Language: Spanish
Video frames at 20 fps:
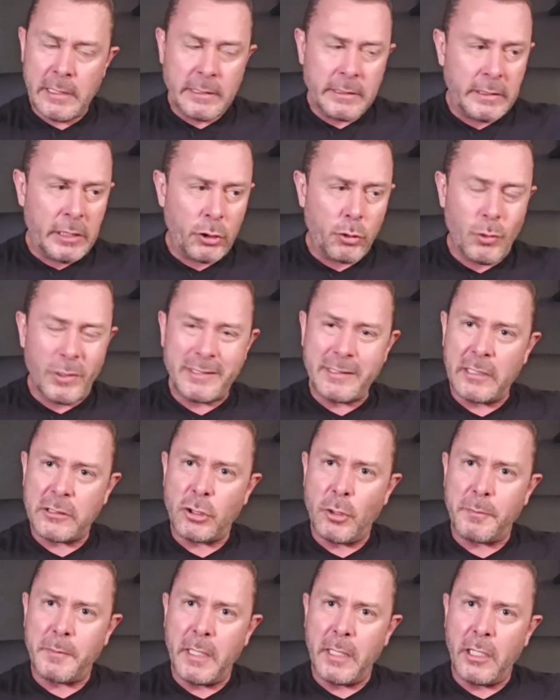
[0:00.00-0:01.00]
Si tú estás
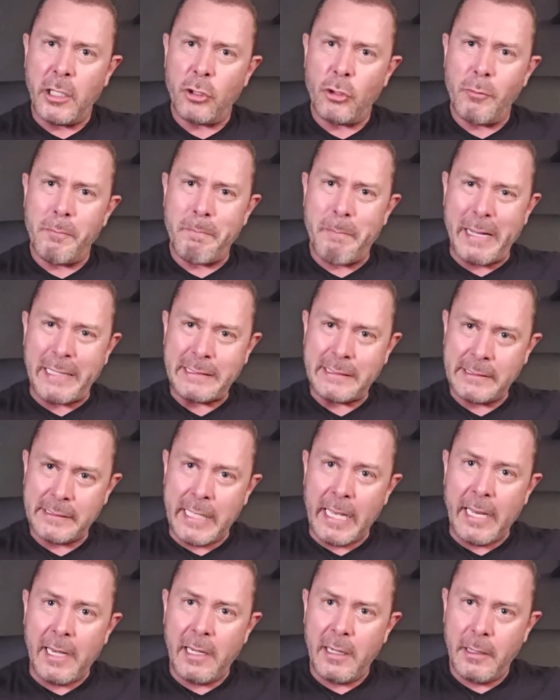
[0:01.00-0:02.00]
obteniendo
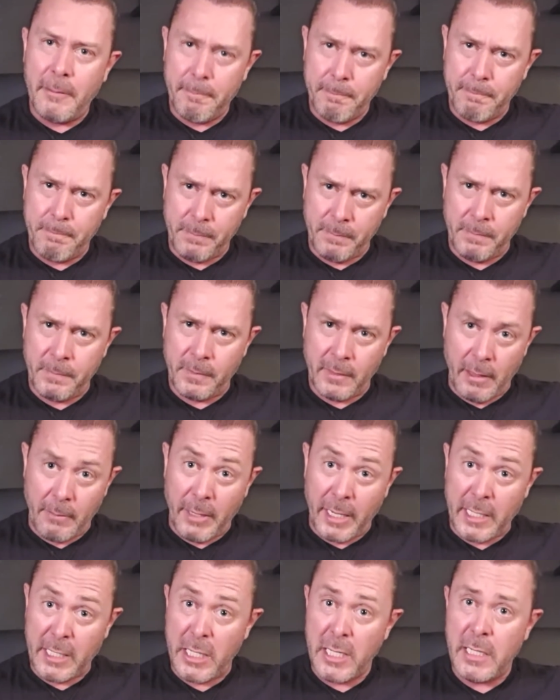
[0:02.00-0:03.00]
pastel de
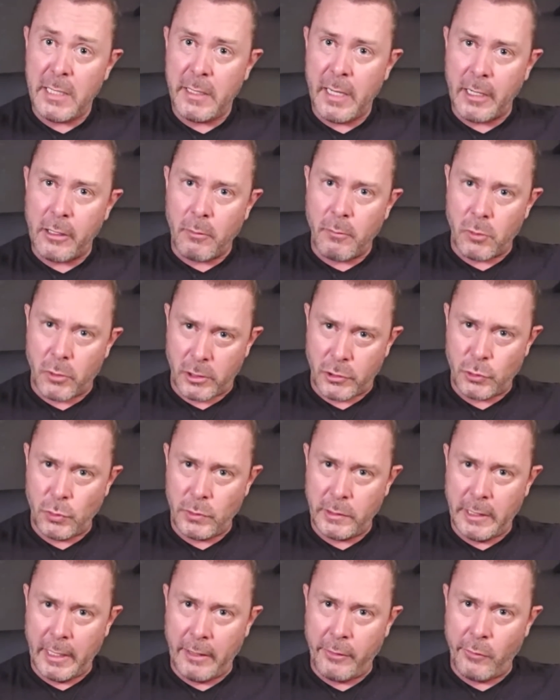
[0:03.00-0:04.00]
vainilla como
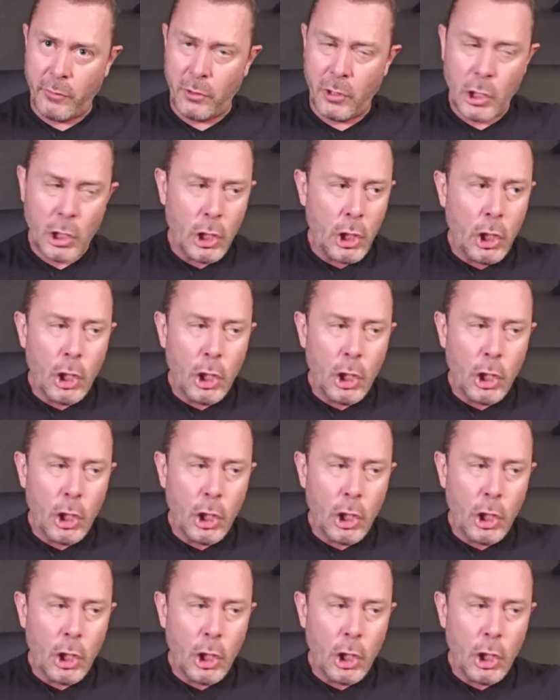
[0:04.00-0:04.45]
resultado,